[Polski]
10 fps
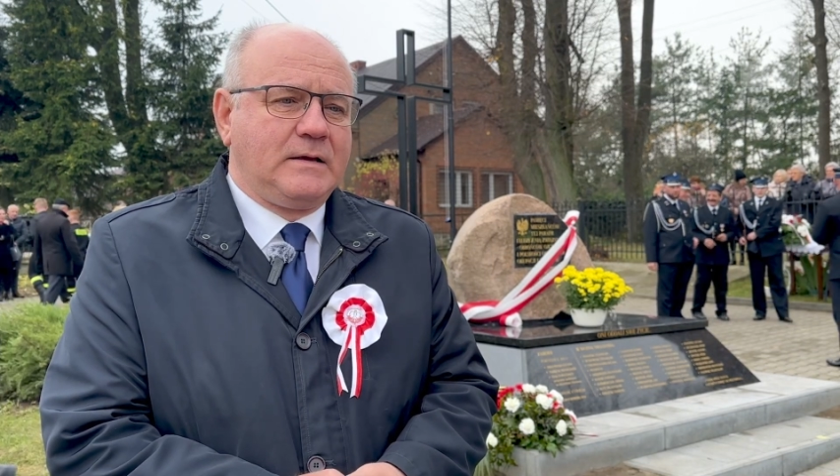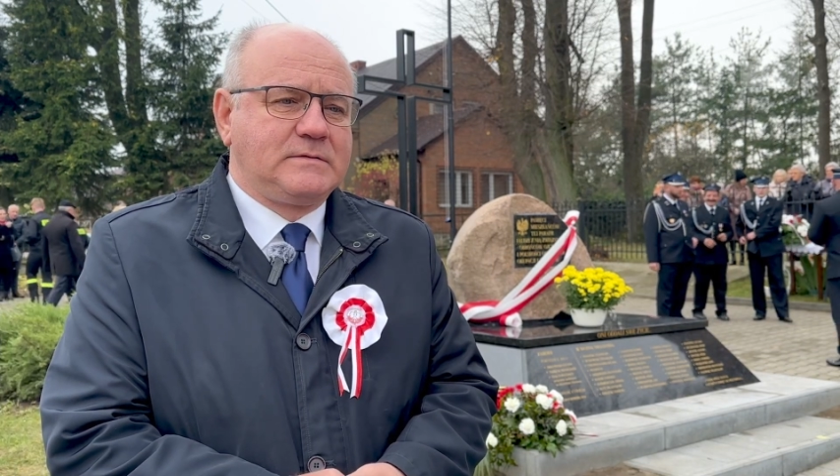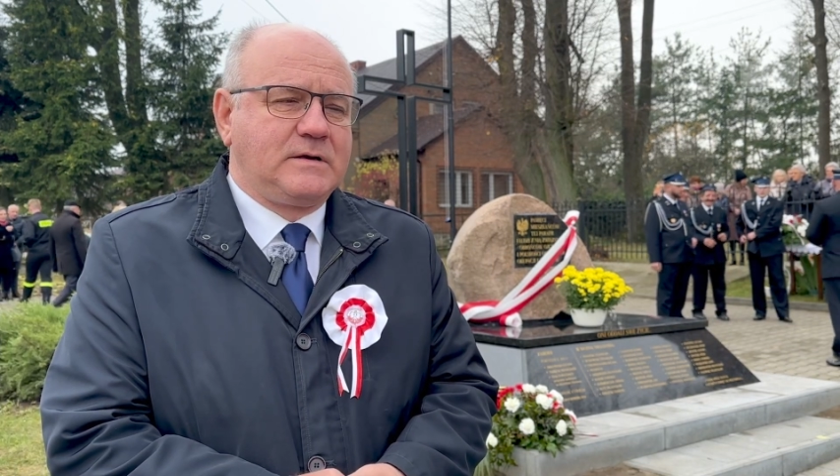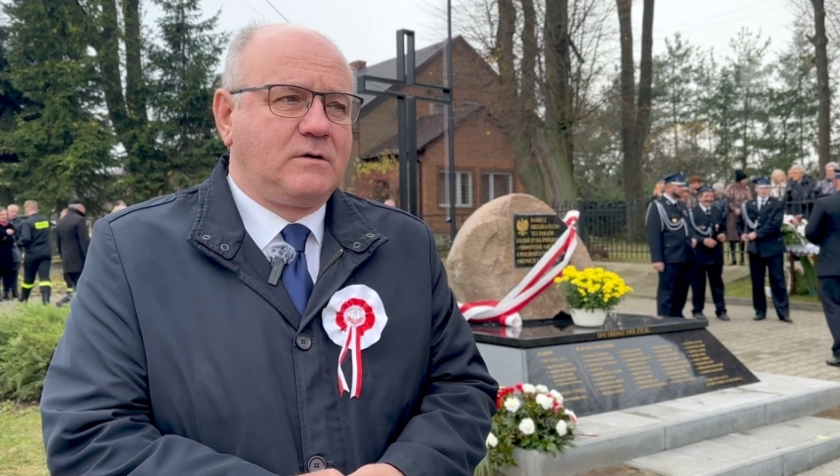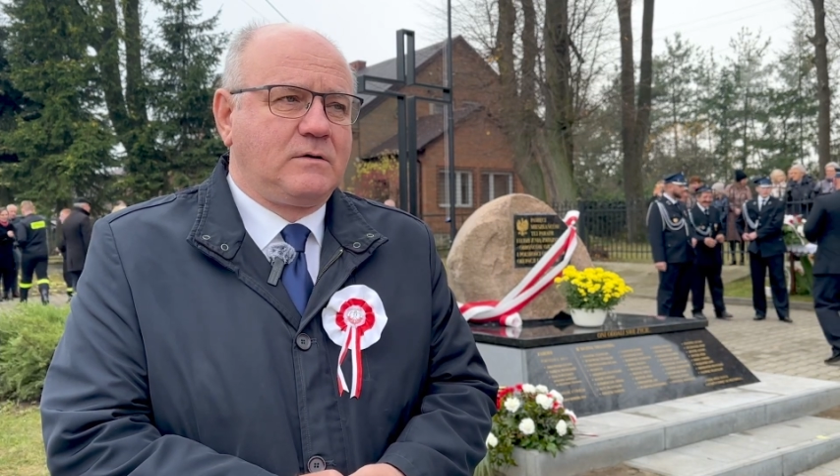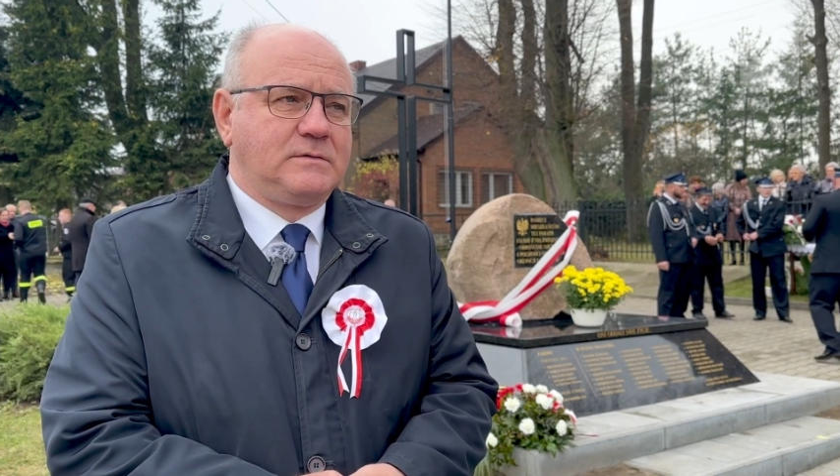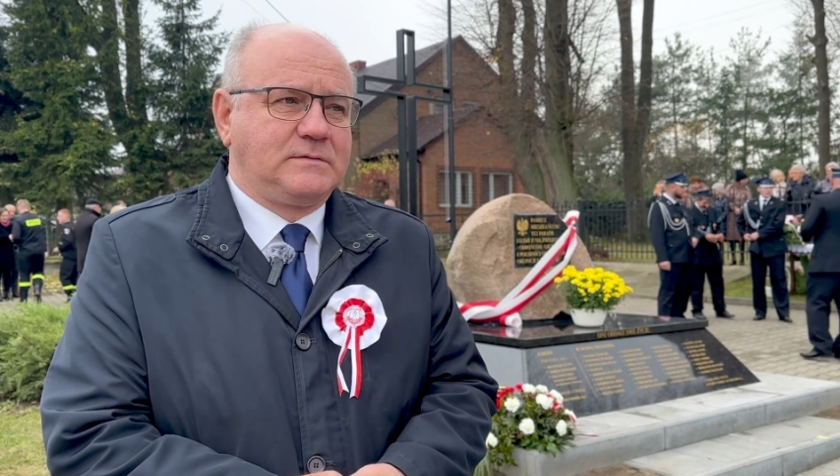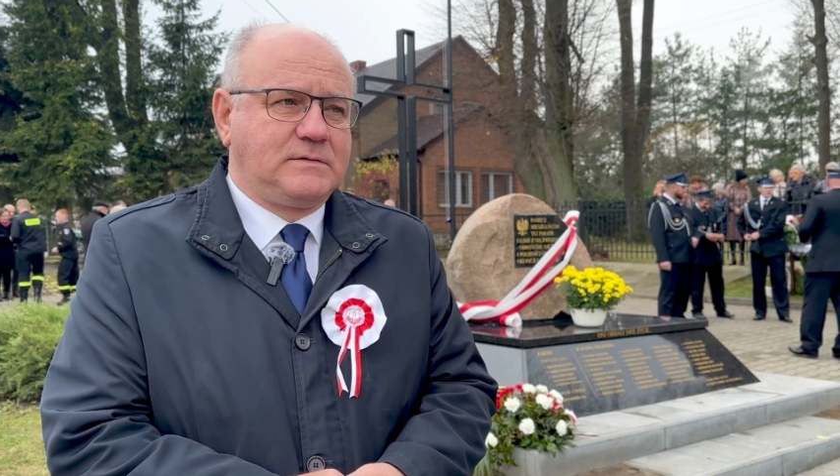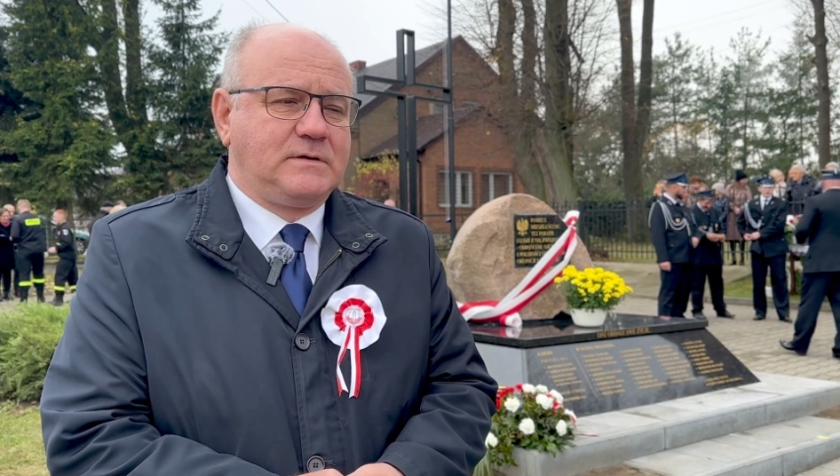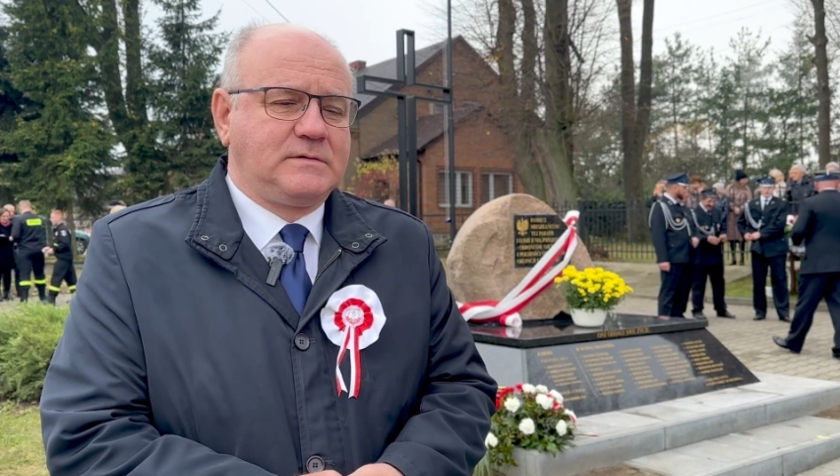e, z, tych,
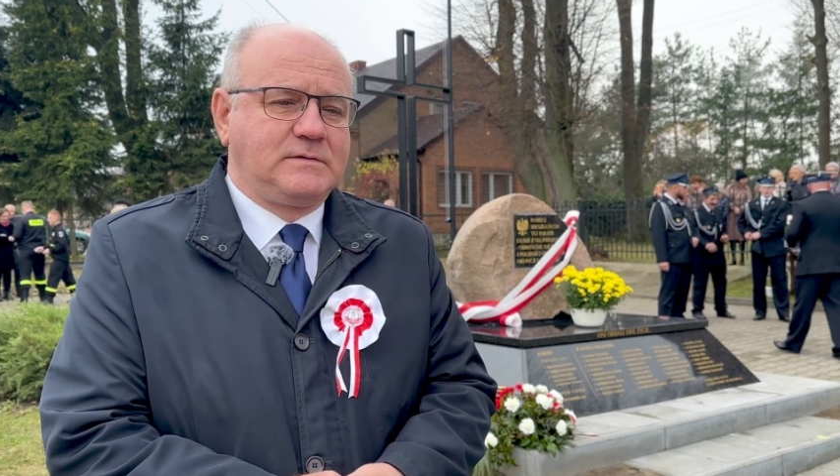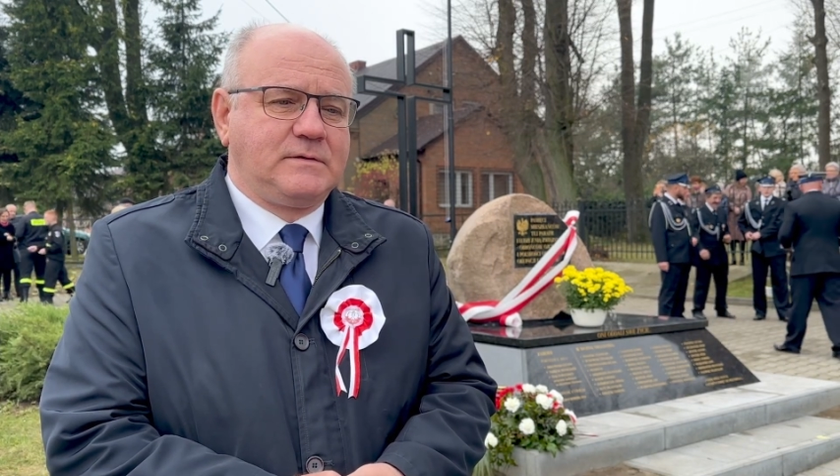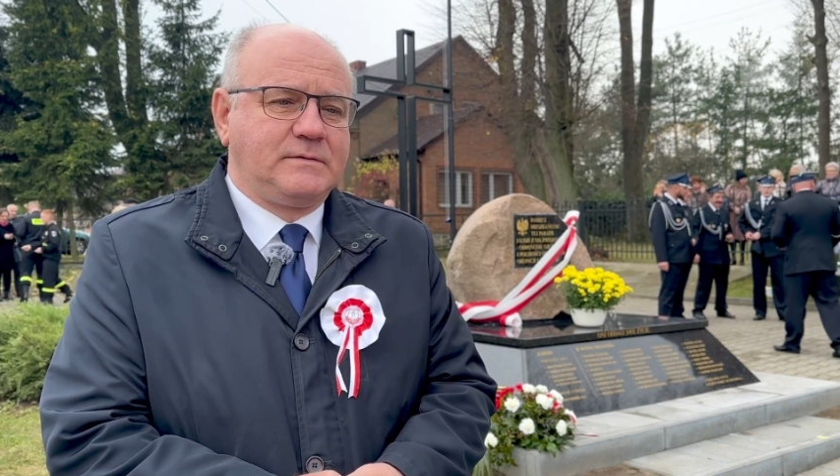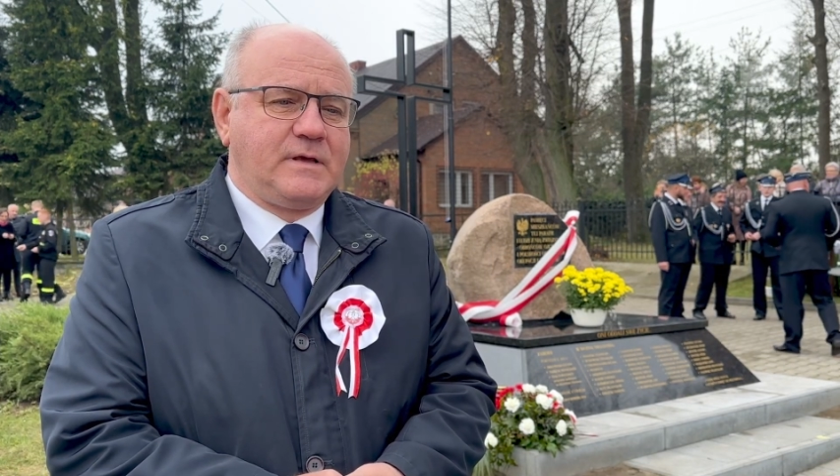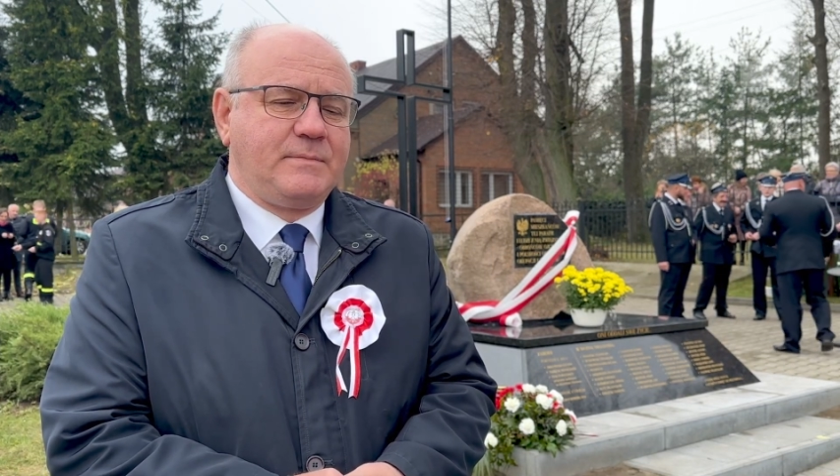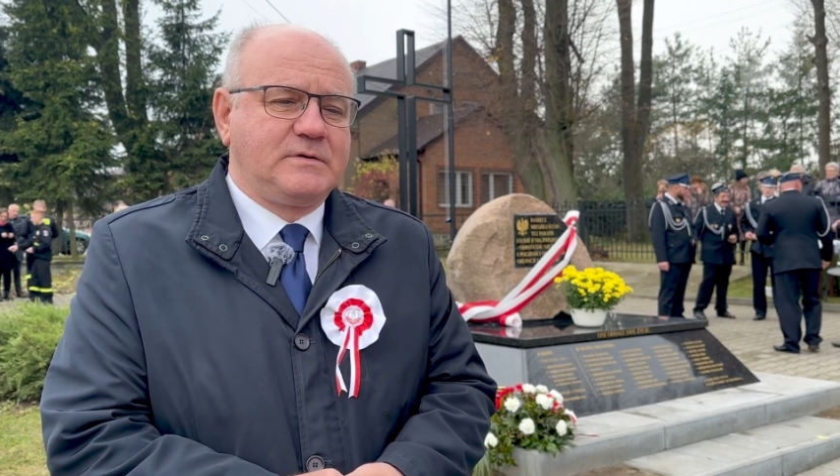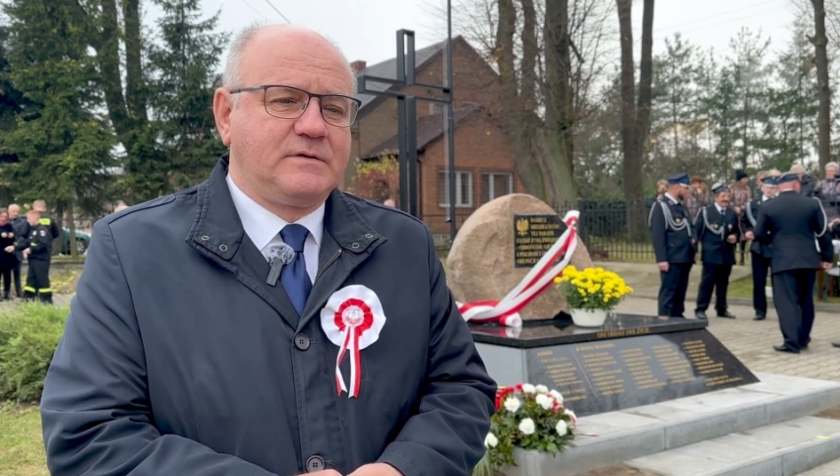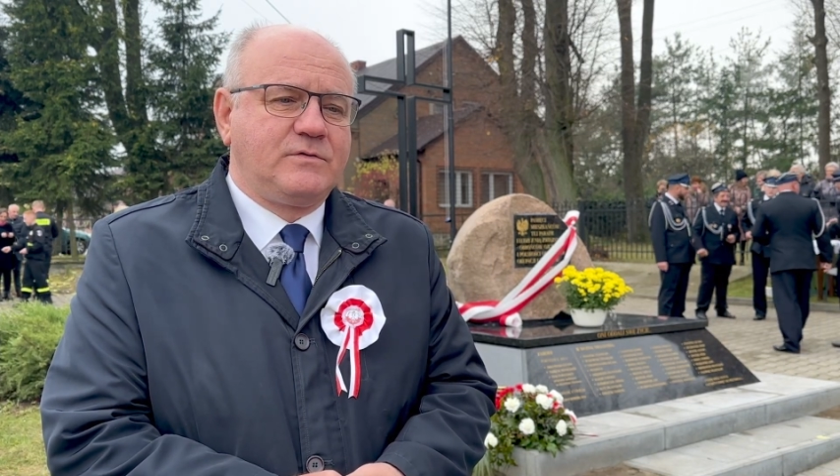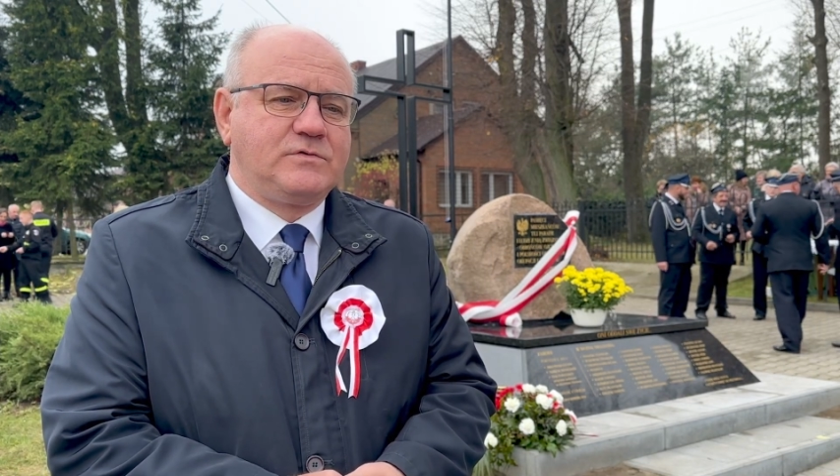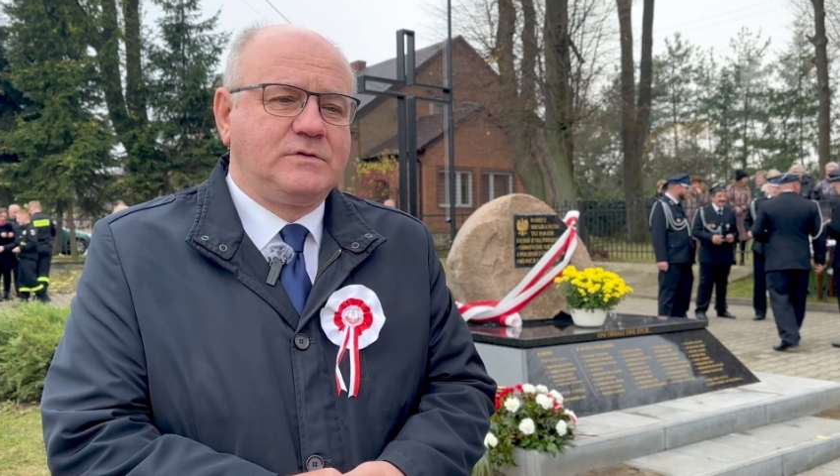z, z tej
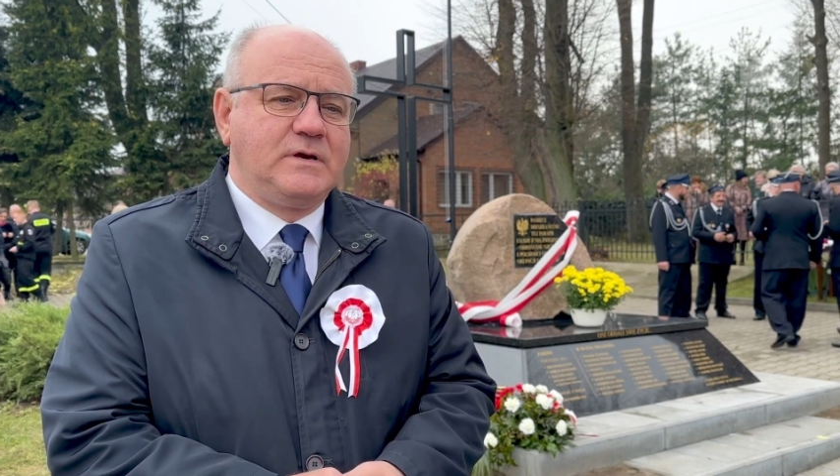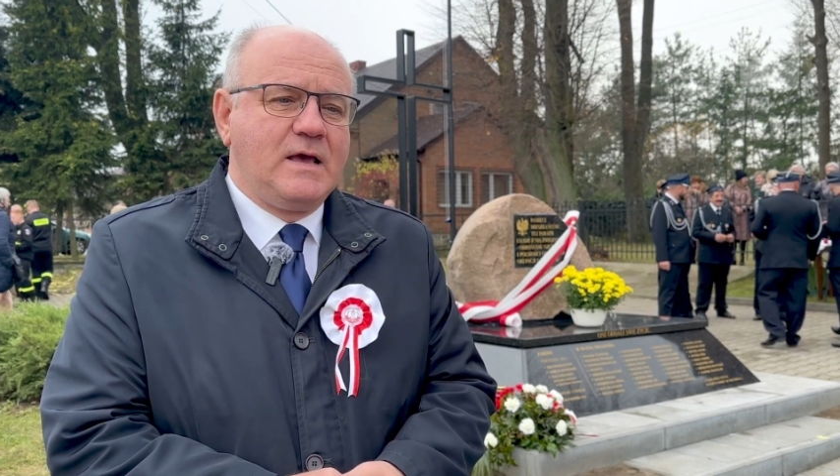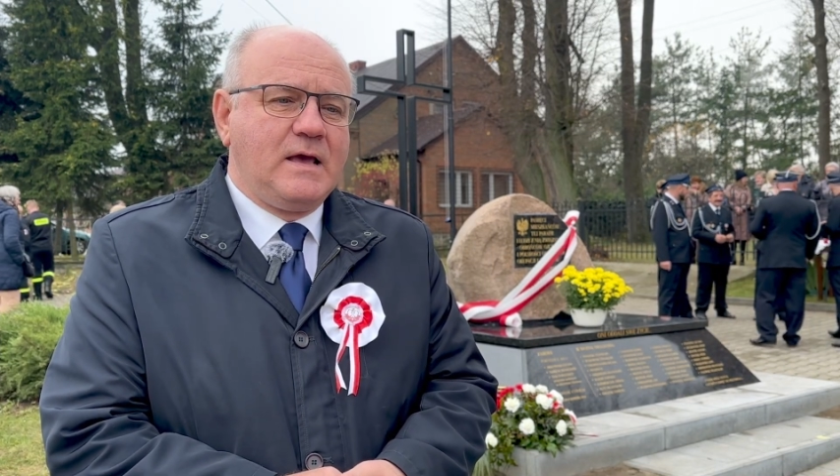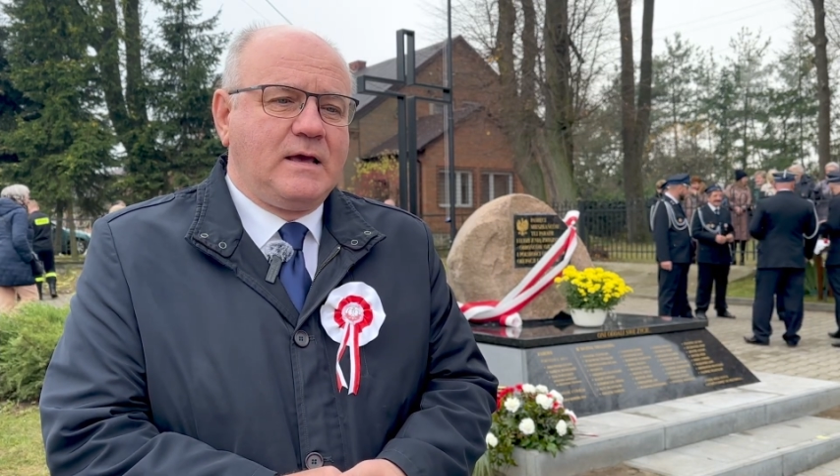miejscowości